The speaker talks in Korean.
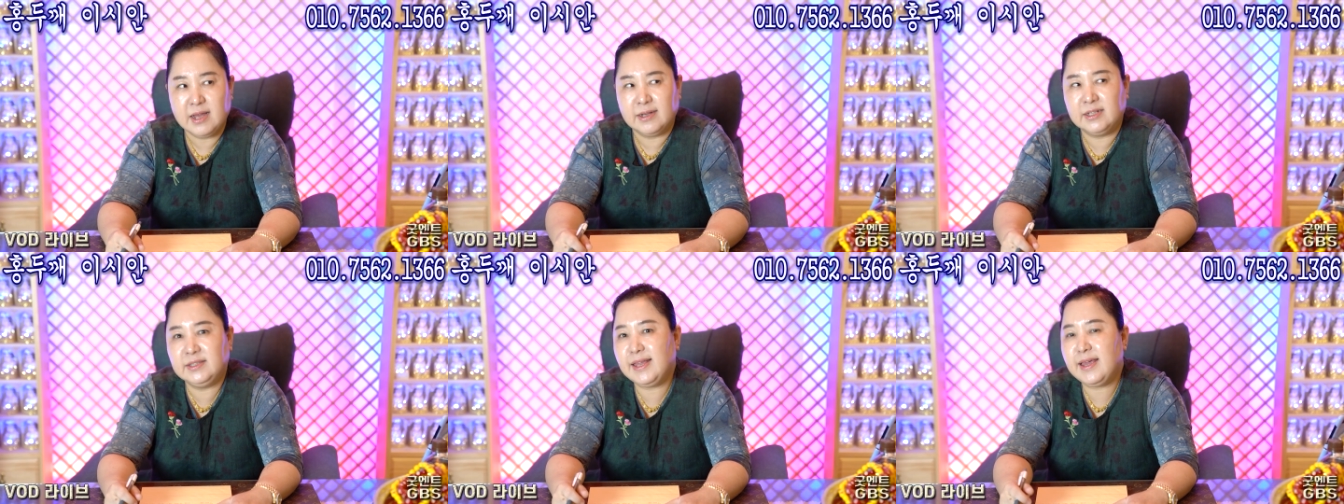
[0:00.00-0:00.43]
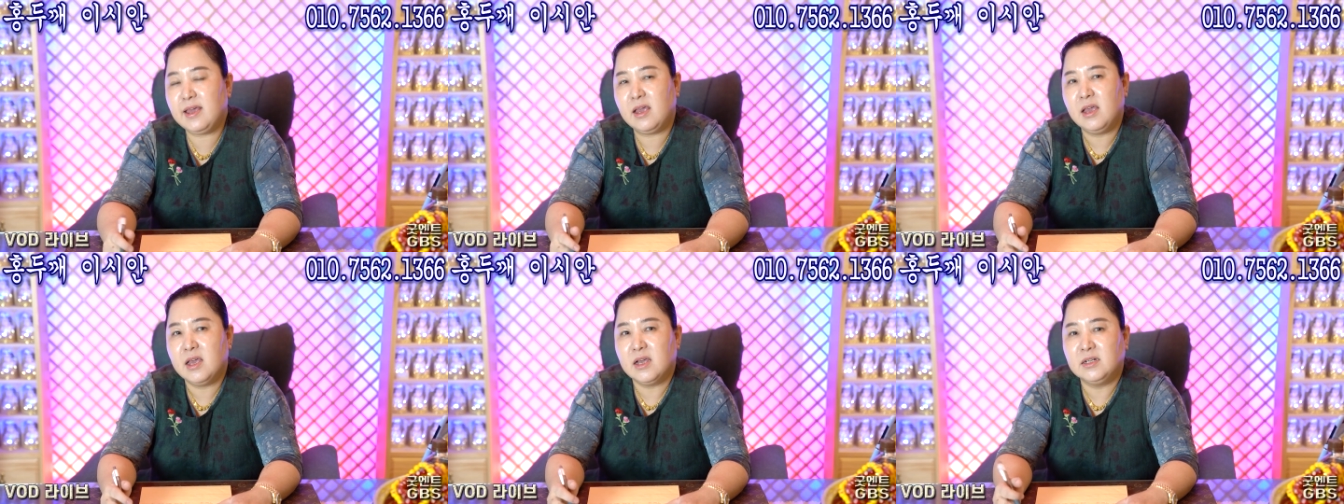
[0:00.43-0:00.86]

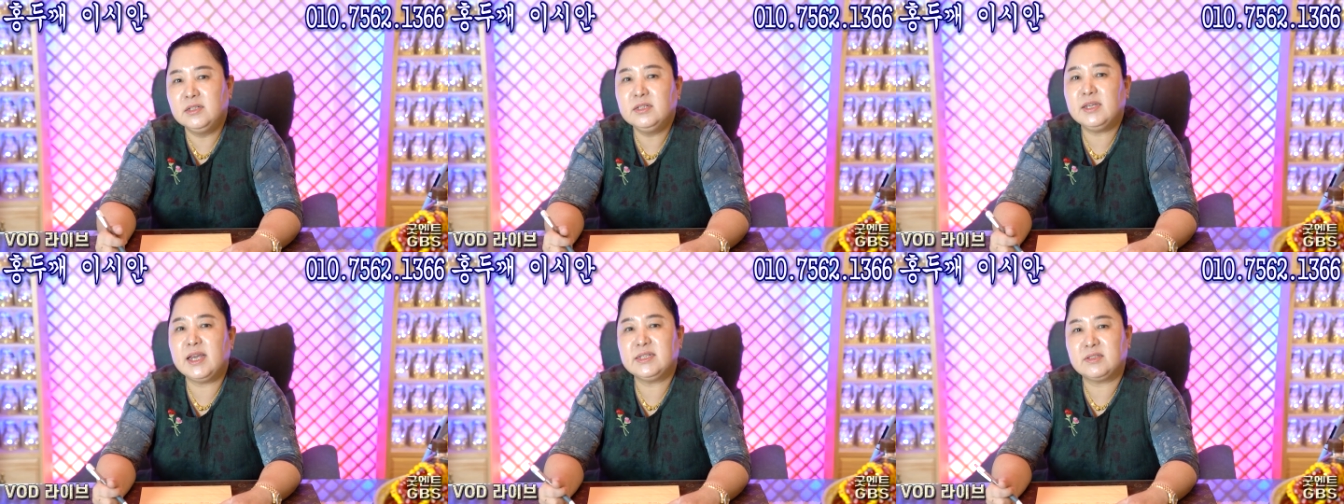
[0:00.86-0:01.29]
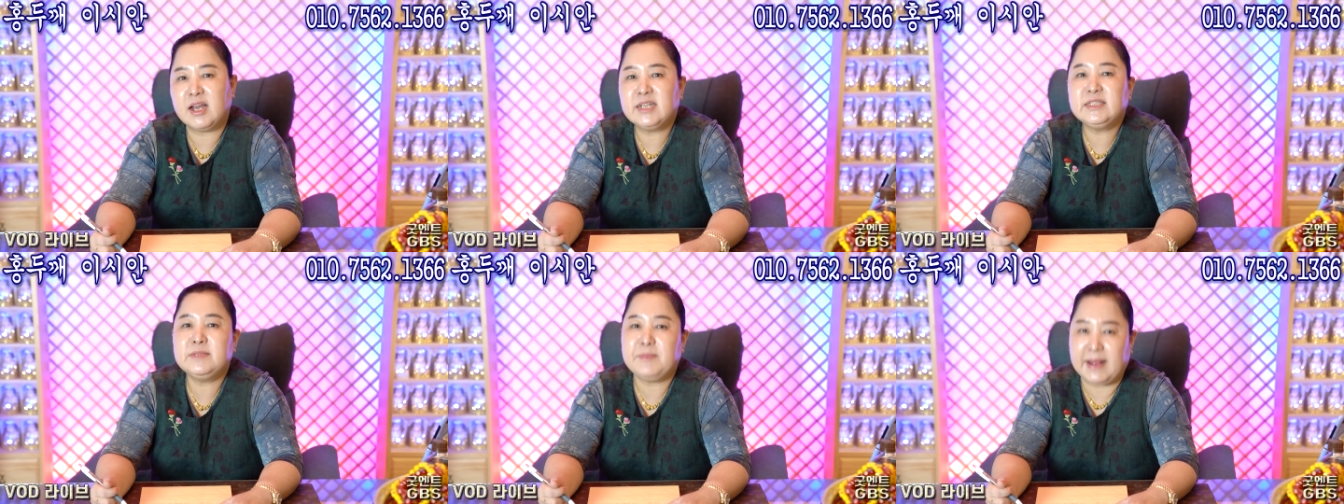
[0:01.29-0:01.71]
근데 그렇게 해서
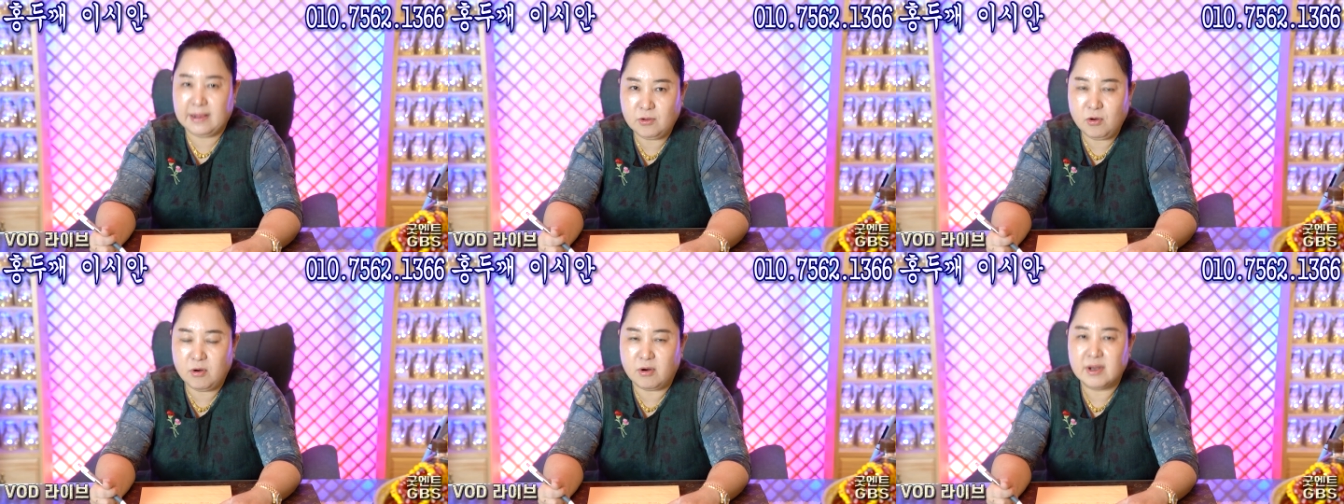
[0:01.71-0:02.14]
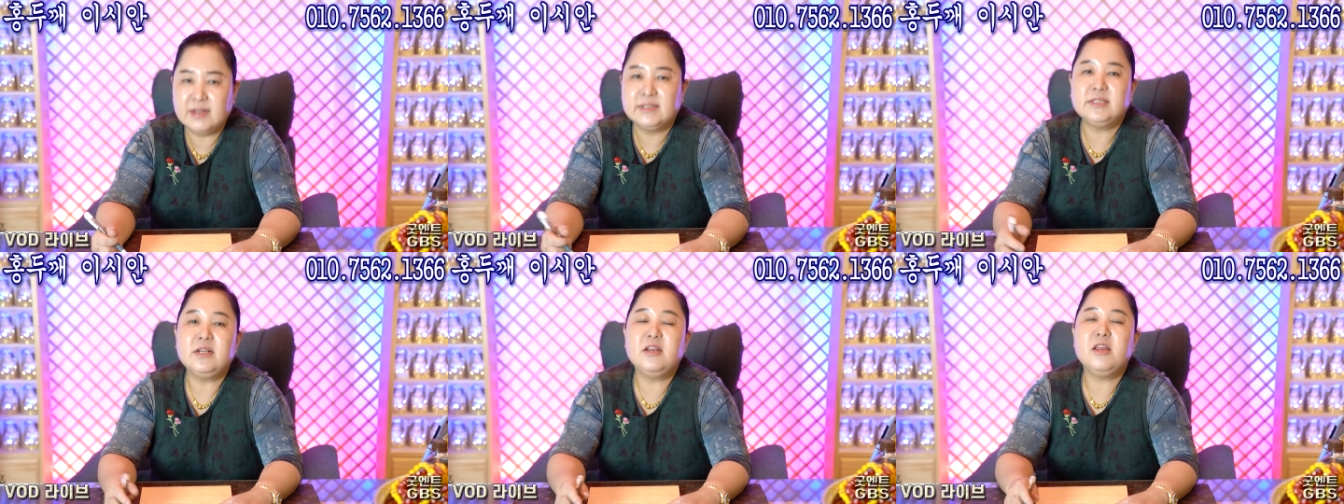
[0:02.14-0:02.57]
하지 말고
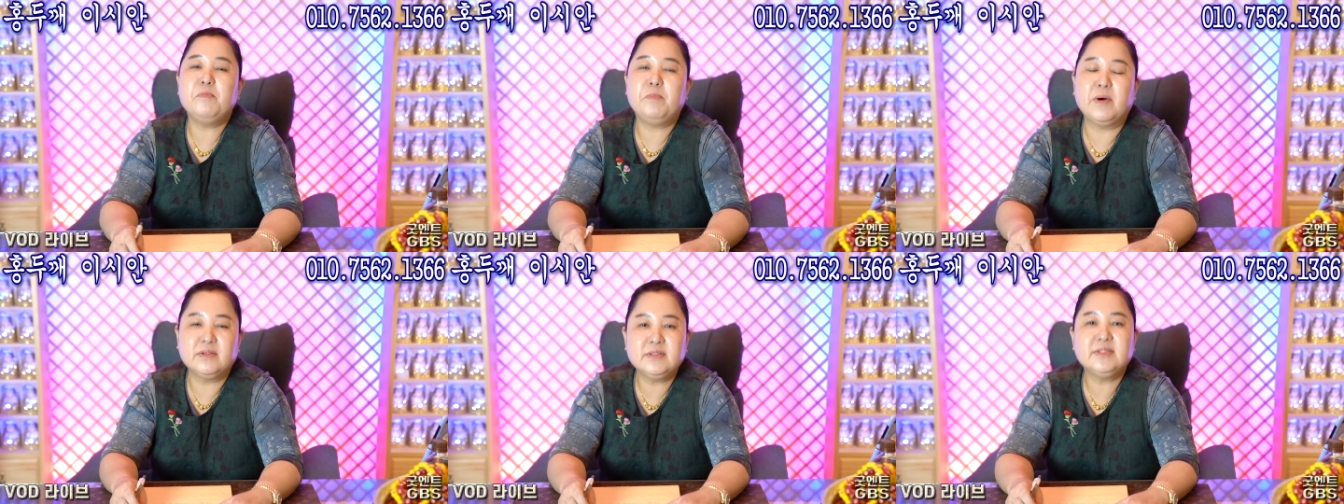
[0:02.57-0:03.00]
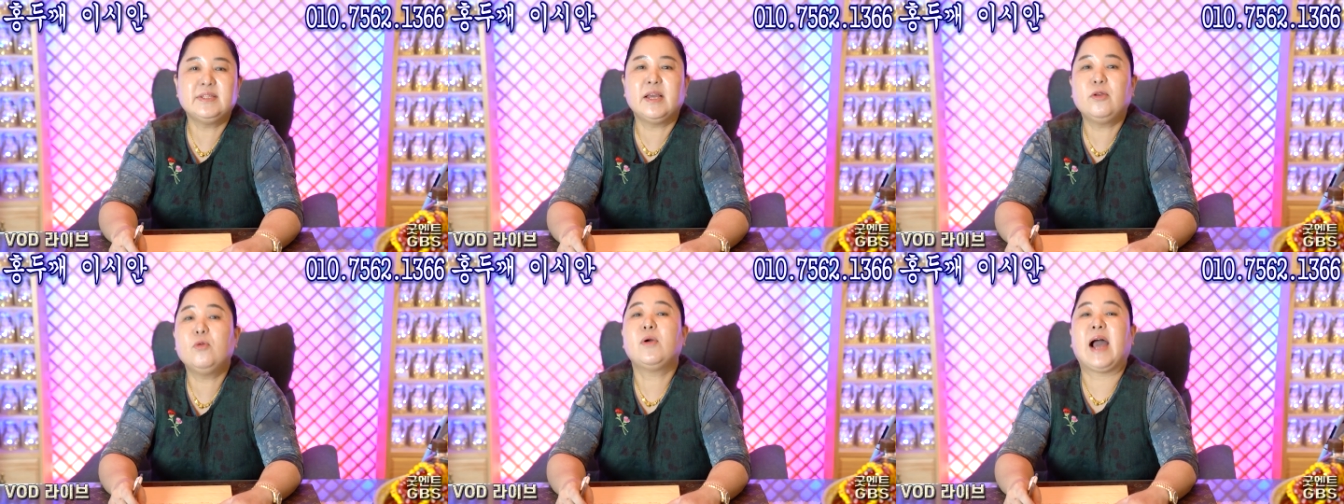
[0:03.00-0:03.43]
슬리퍼는
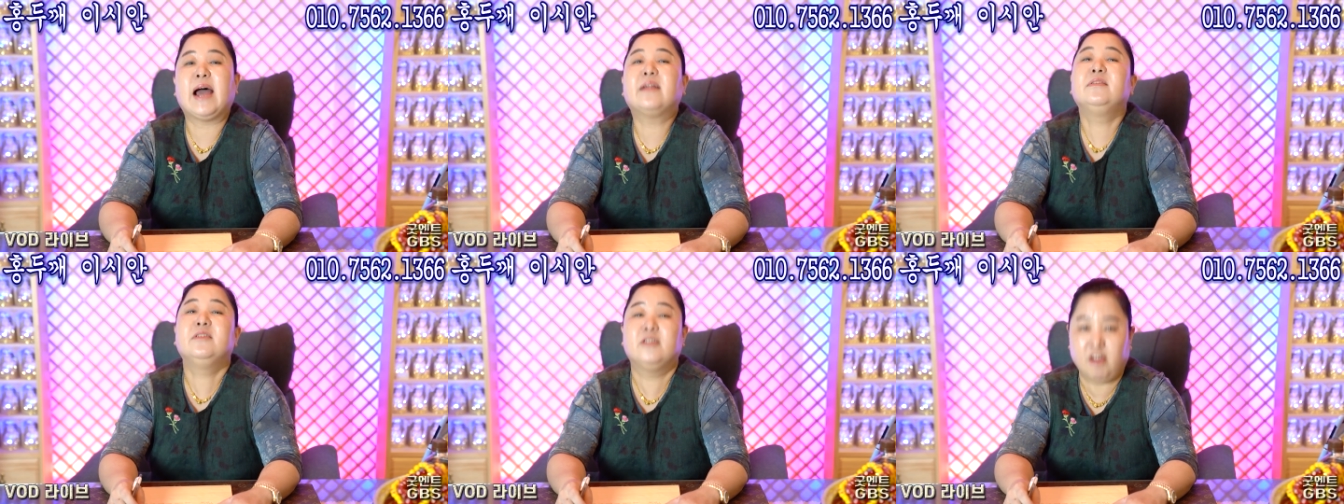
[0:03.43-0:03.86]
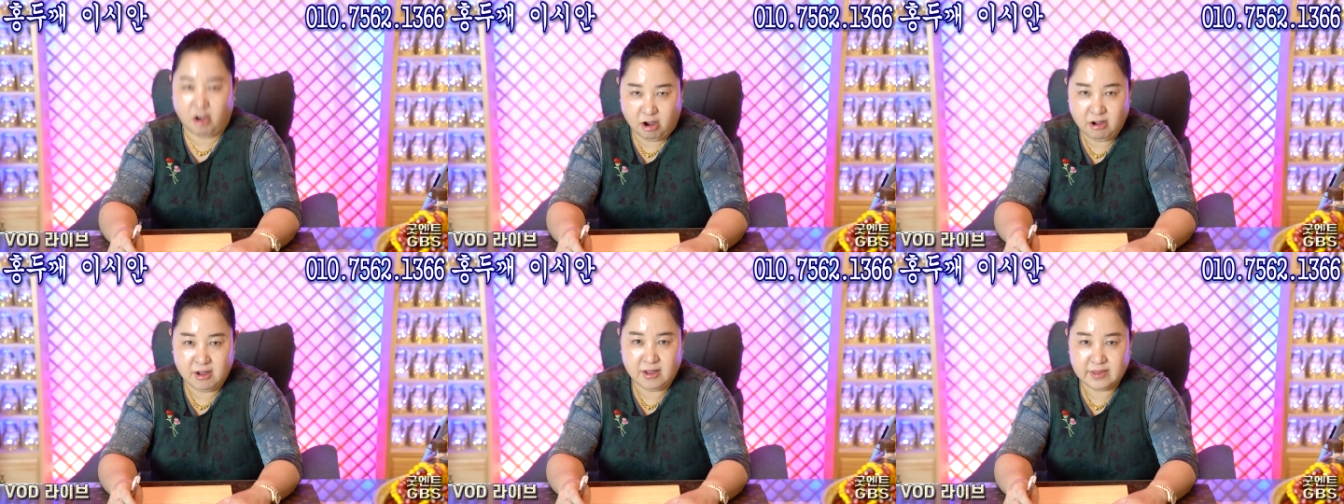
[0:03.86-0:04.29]
새로 가를
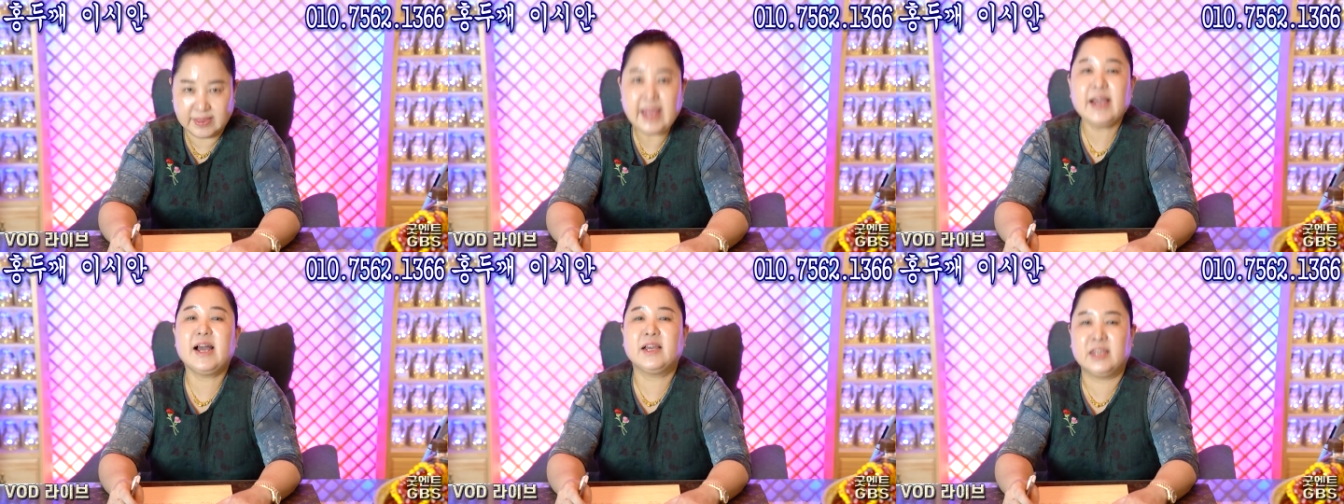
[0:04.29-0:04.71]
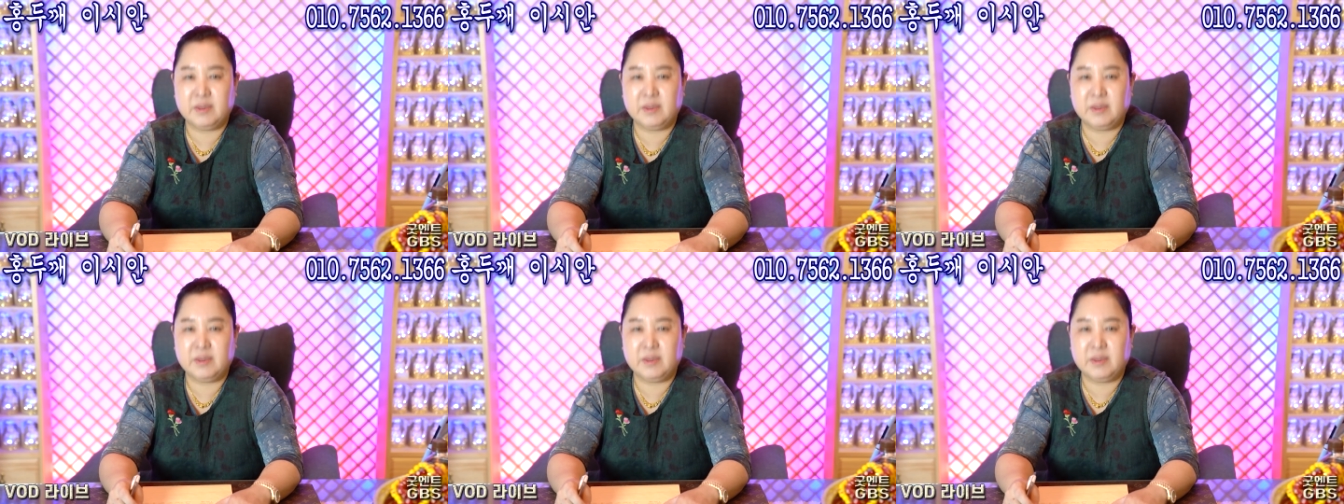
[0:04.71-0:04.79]
거, 때가